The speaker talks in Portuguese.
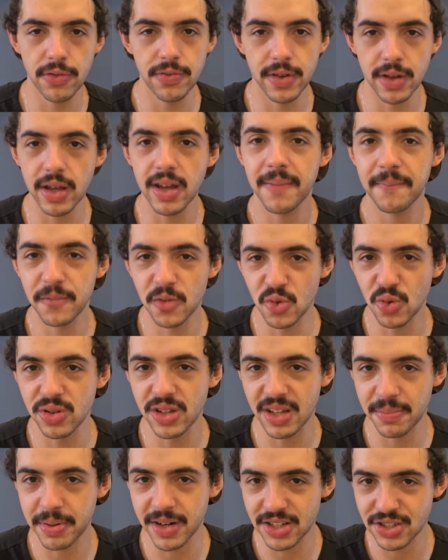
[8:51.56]
ver
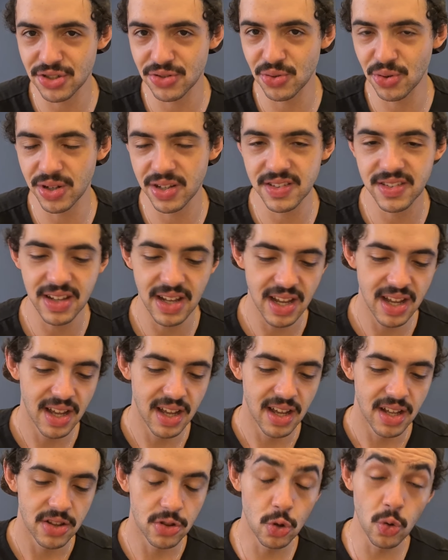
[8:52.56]
Duna parte 2
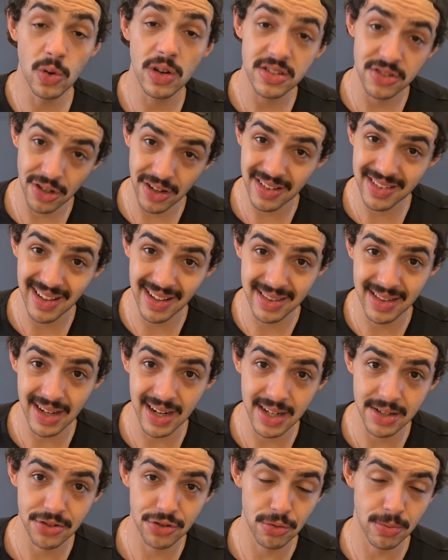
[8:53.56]
duas horas da
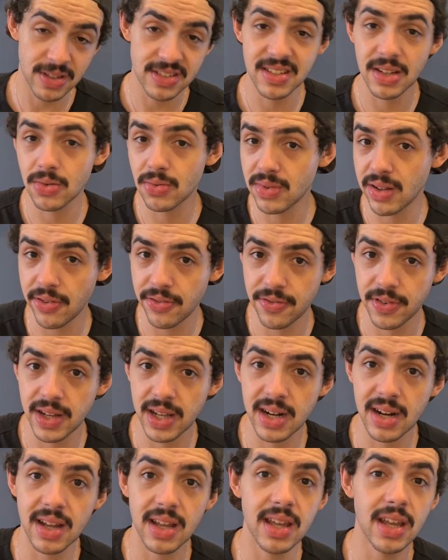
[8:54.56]
tarde de uma
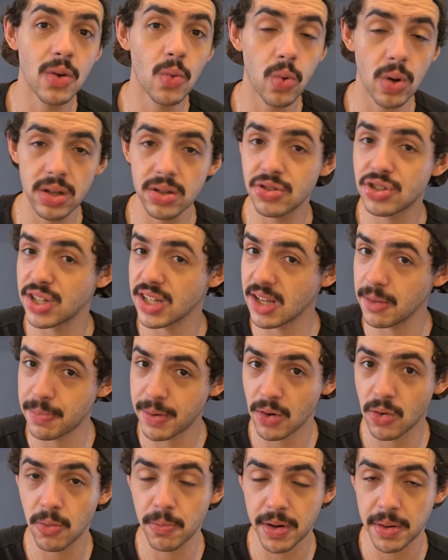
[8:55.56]
segunda-feira e quando eu cheguei
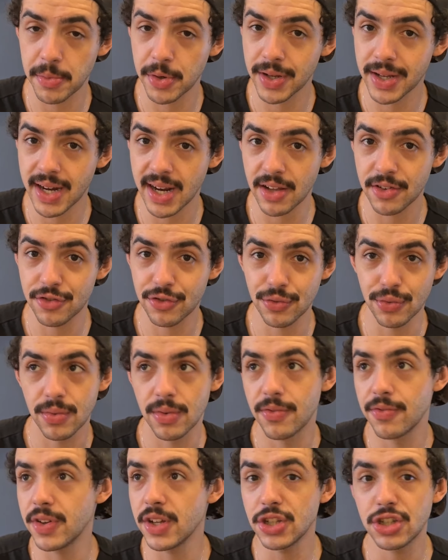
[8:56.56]
para comprar meu ingresso,
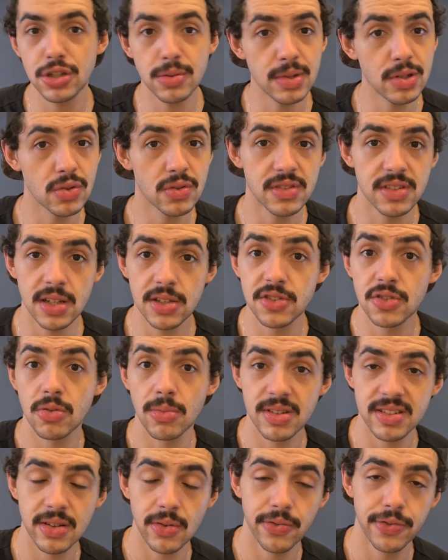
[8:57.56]
20 minutos antes de
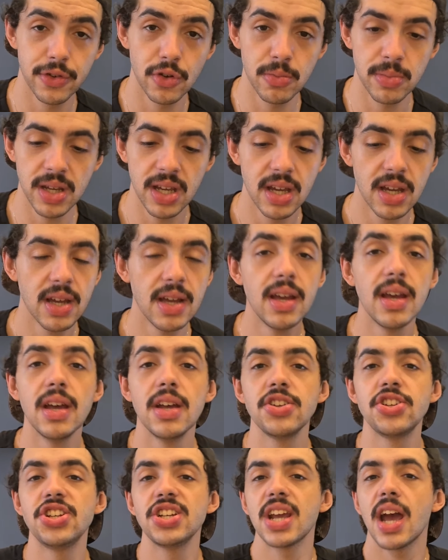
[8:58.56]
começar o filme,
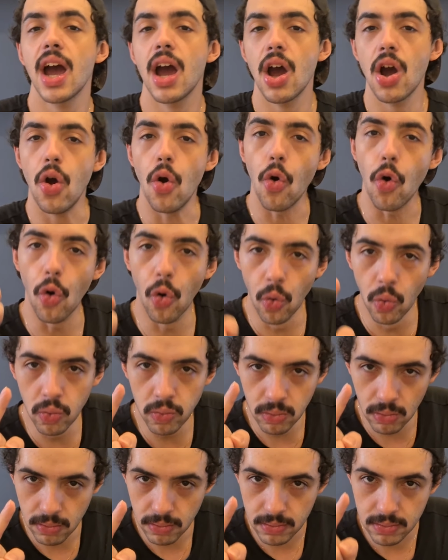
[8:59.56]
tinha
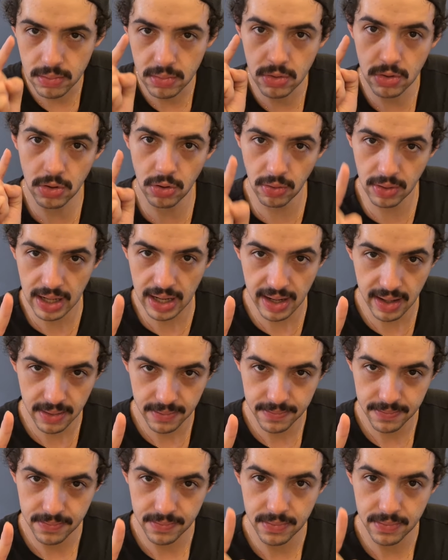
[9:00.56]
um lugar.